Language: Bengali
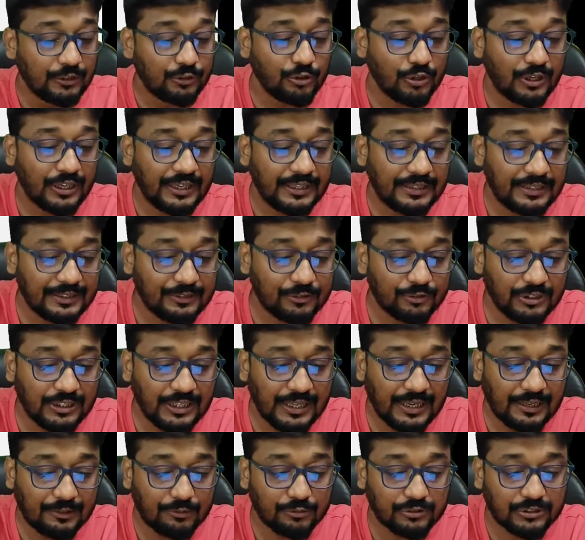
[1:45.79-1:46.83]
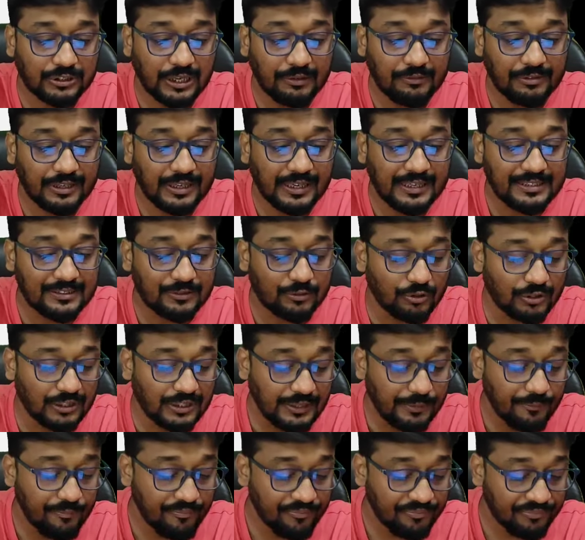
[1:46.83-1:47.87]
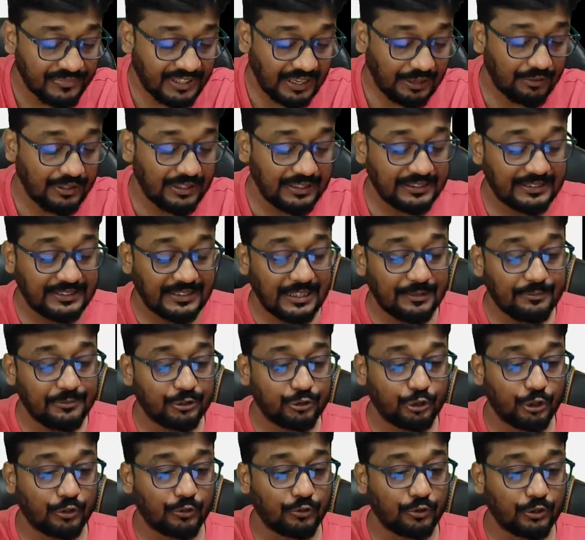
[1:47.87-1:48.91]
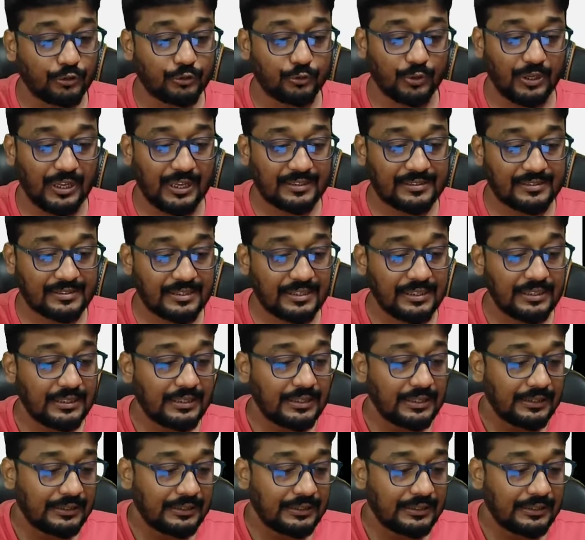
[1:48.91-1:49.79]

তো এটা যদি একটু সামারাইজ করি তাহলে যে বিষয়গুলো চলে আসছে